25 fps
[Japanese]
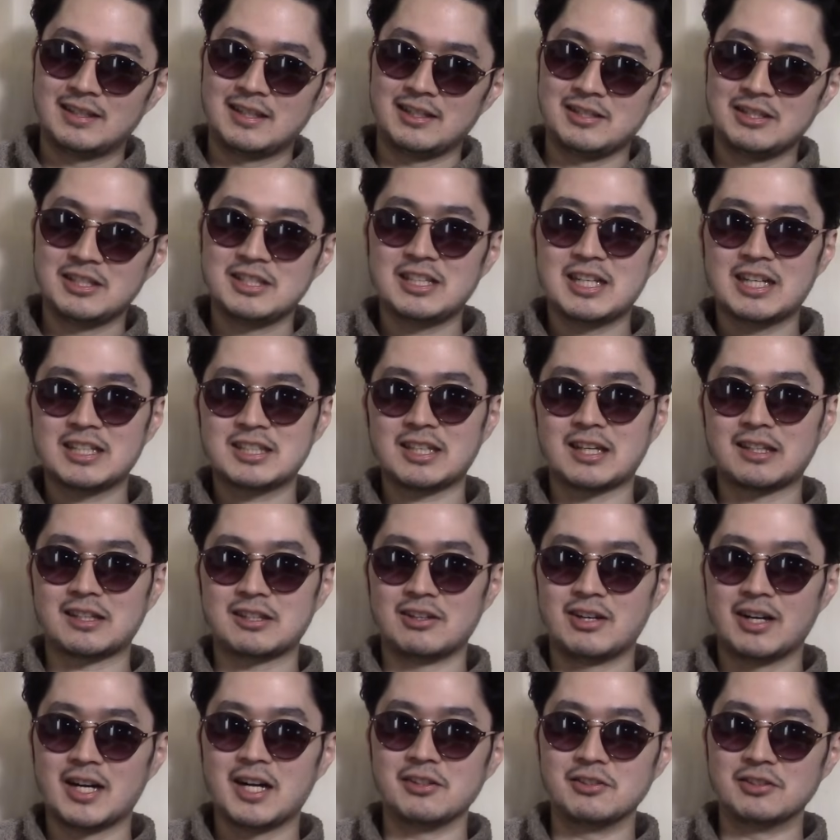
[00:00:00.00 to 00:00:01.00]
イニエスタっ
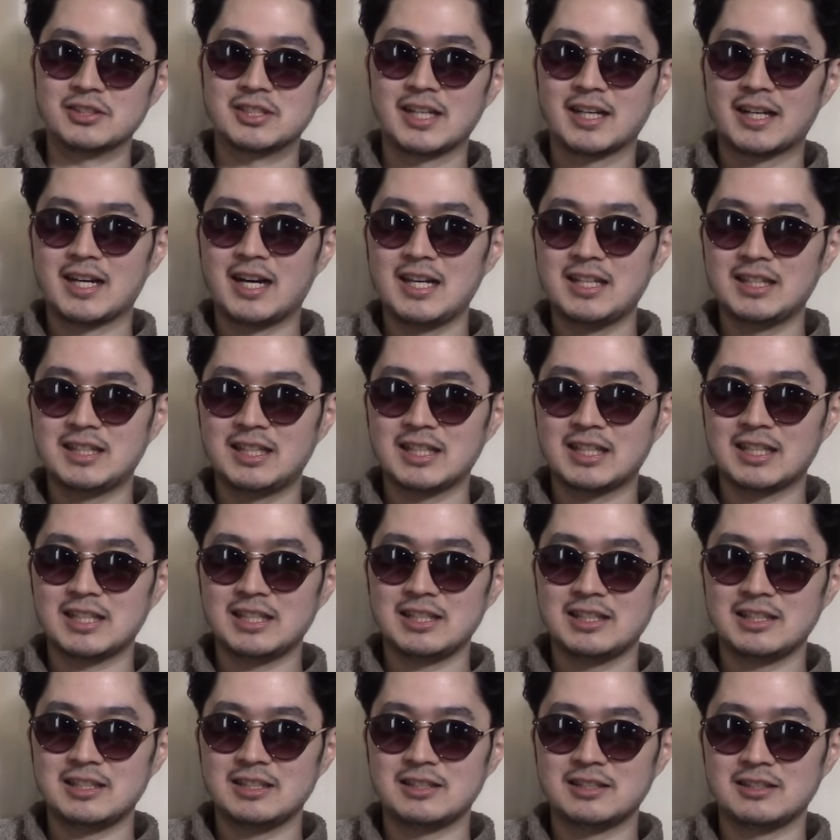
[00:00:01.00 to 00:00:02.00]
てわかる？世界的
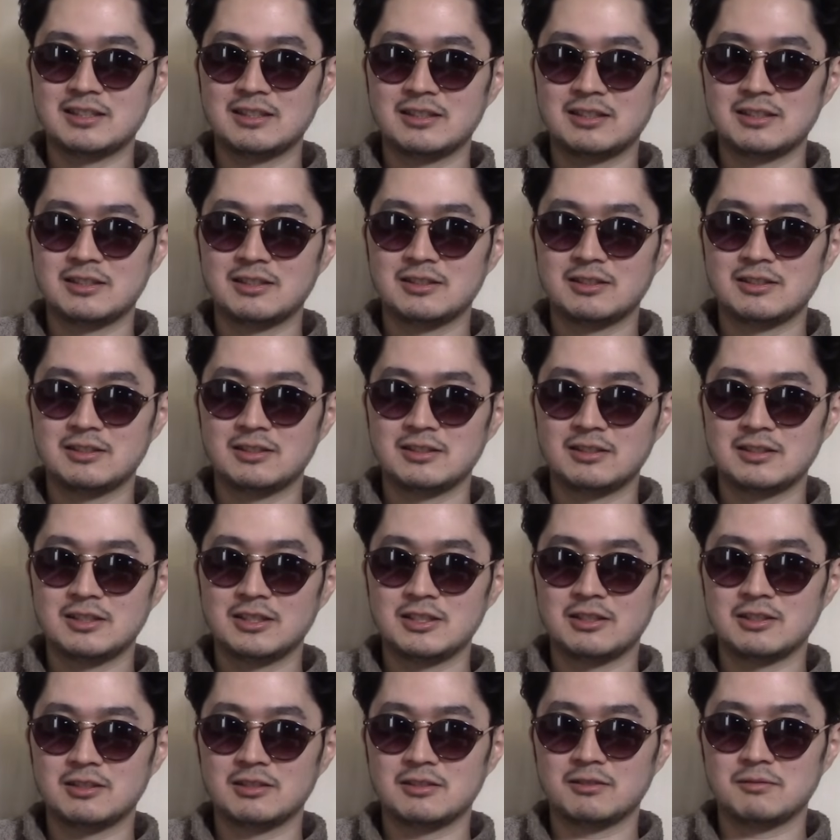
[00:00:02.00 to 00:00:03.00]

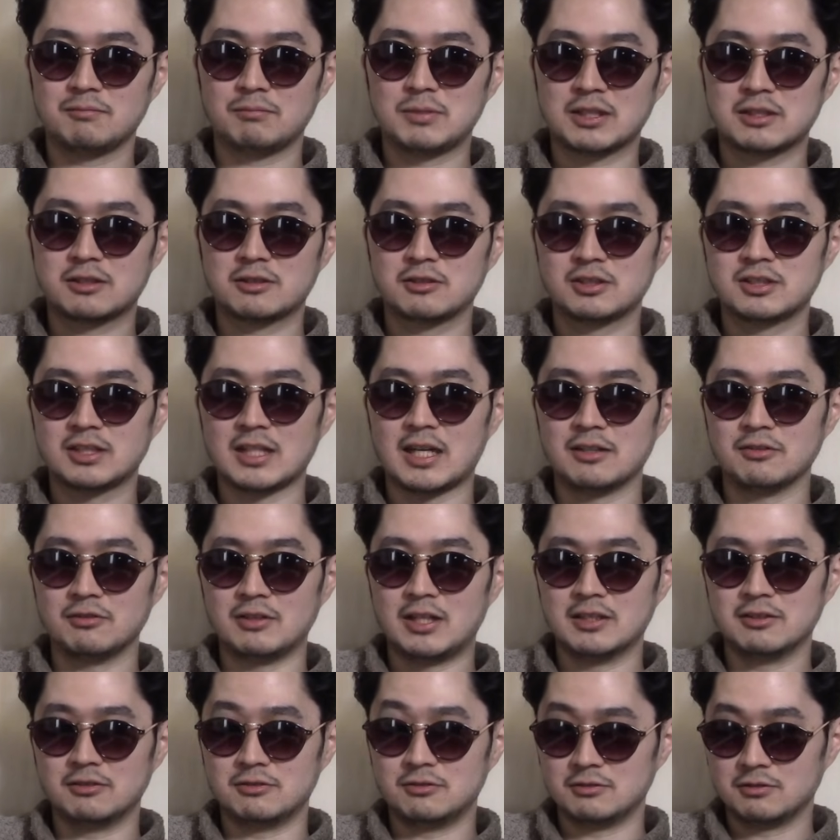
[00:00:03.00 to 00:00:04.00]
にビッグスター
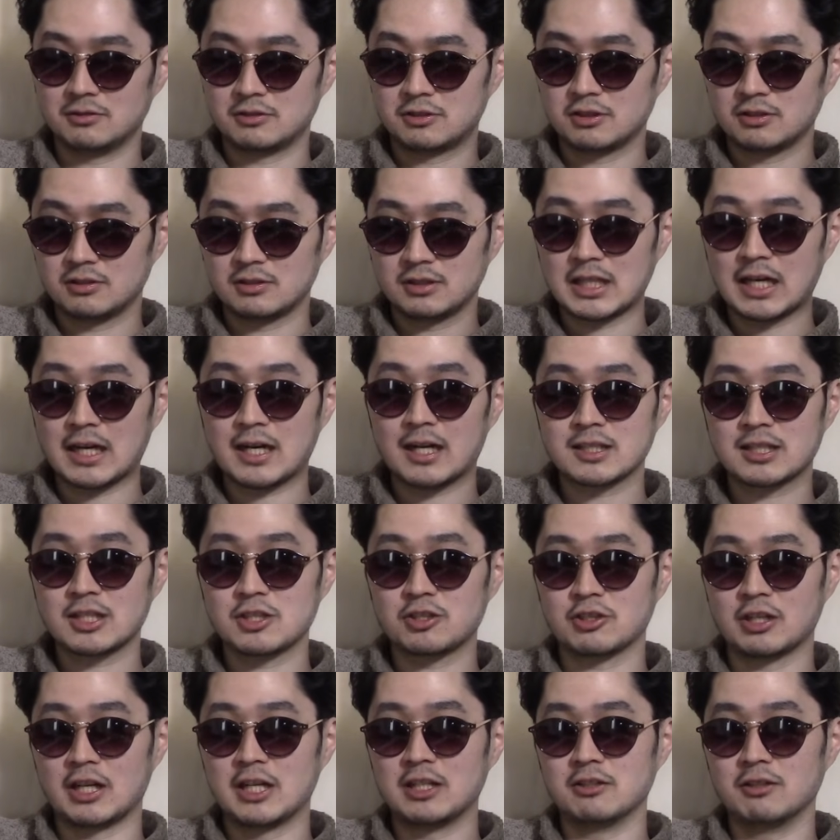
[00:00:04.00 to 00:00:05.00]
のあのサッカー選
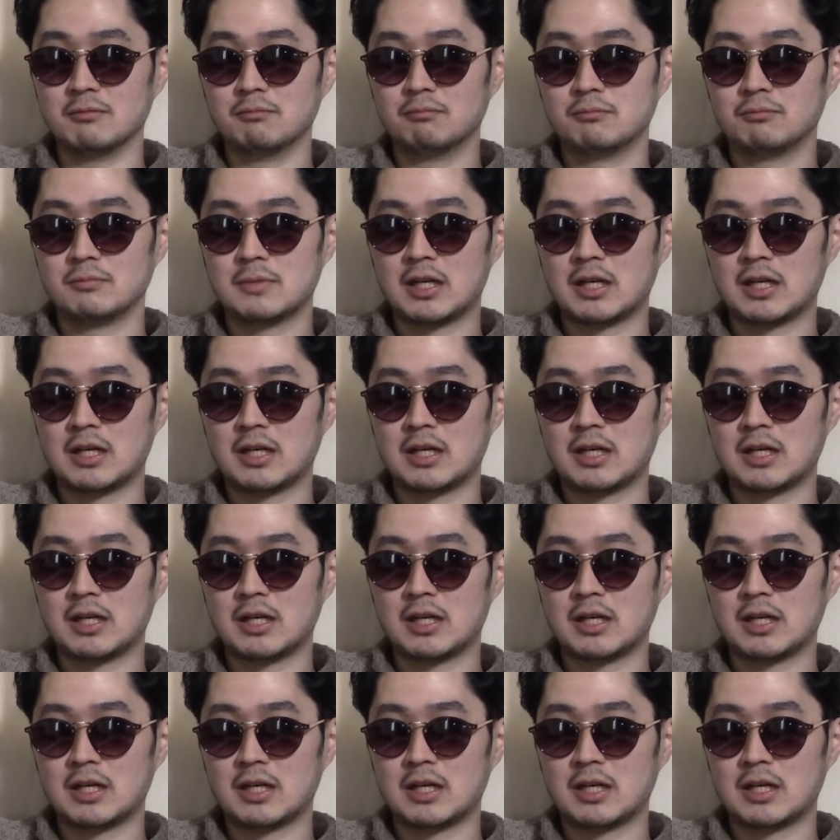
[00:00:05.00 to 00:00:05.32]
手がいるんだ。